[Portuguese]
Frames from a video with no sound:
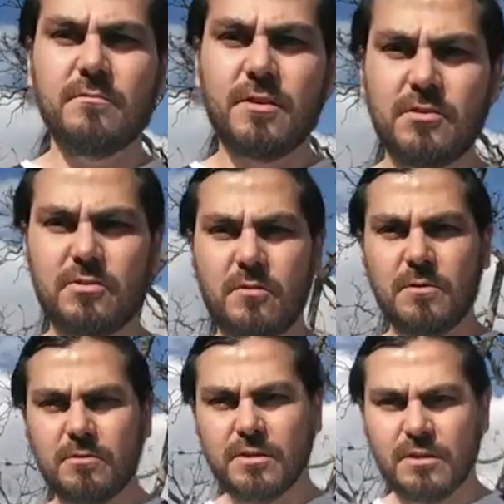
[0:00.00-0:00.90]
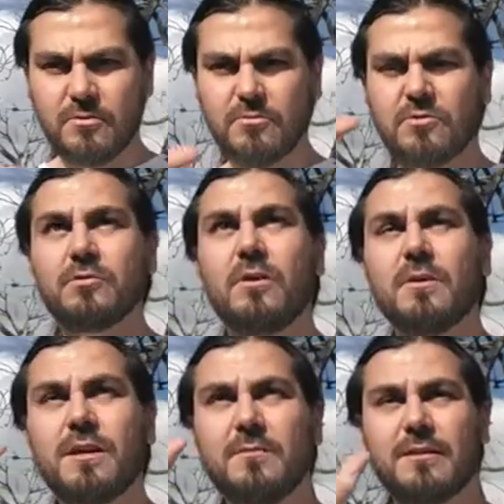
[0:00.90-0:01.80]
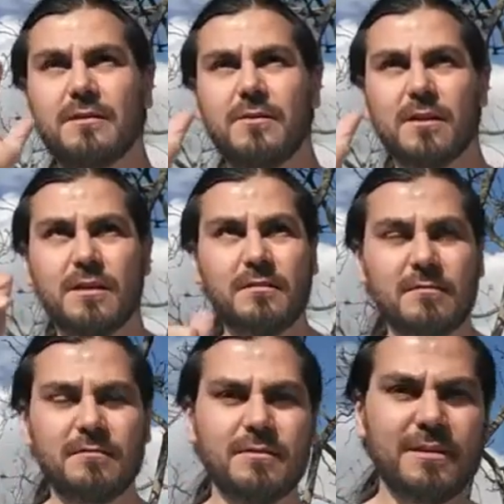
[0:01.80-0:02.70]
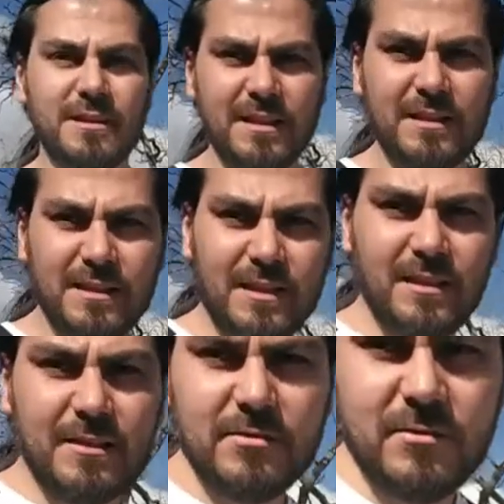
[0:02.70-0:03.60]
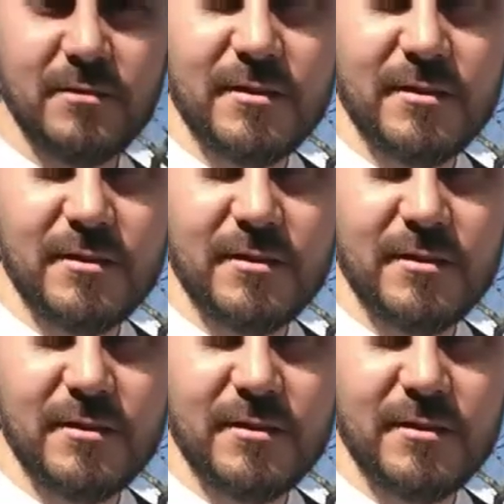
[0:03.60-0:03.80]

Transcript: É só um minuto que tá um sol aqui, bateu aqui, né? Tá tenso.